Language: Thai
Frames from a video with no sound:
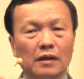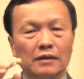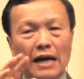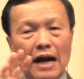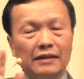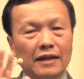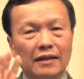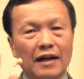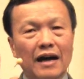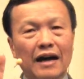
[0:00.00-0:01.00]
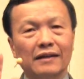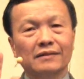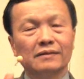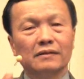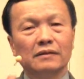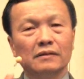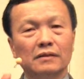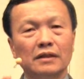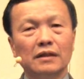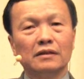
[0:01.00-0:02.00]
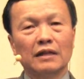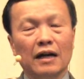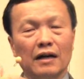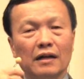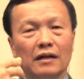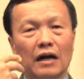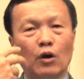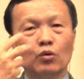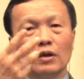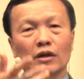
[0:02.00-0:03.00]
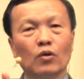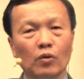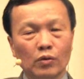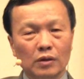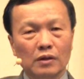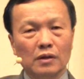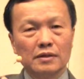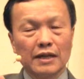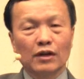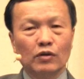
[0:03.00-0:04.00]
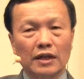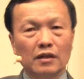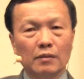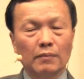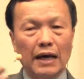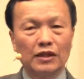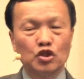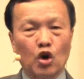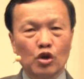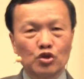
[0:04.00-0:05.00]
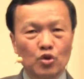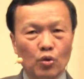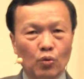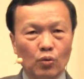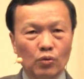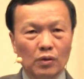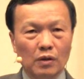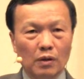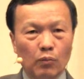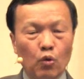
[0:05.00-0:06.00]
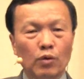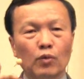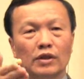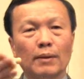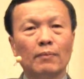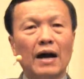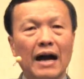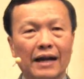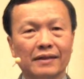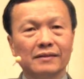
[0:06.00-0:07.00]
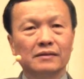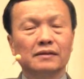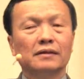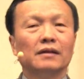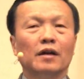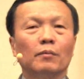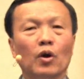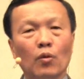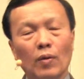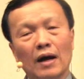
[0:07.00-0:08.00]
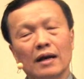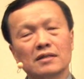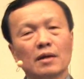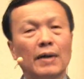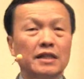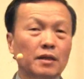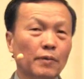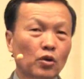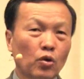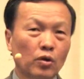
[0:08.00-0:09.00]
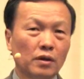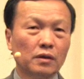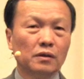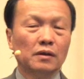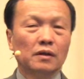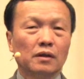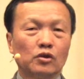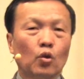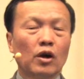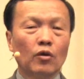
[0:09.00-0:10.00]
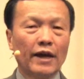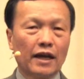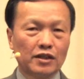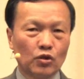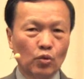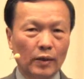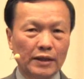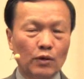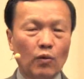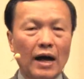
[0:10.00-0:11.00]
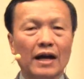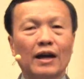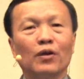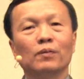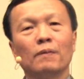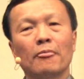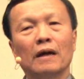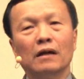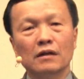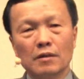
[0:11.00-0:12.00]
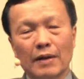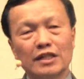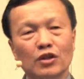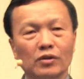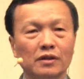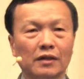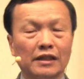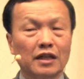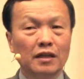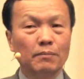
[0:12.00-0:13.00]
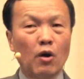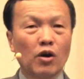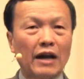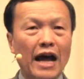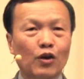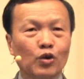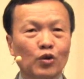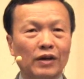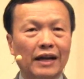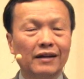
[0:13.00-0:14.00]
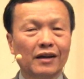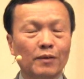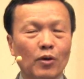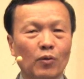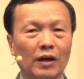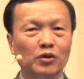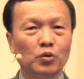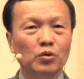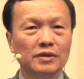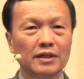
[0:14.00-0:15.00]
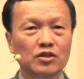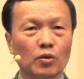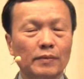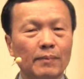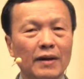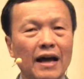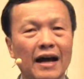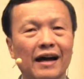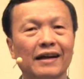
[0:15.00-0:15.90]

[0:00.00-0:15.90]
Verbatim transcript: อย่าเด็ดขาดที่จะเอาเรื่องของสิ่งเหล่านี้ขึ้นมาเจาะจงพูดบนธรรมาทเพราะว่าสมาชิกบางคน ตัวเขาเองอาจจะรู้ว่าท่านว่าเขาหรือสมาชิกคนอื่นอาจจะเริ่มมองหน้าคนคนนั้น แล้วก็บอกว่าดูสิสมน้ำหน้า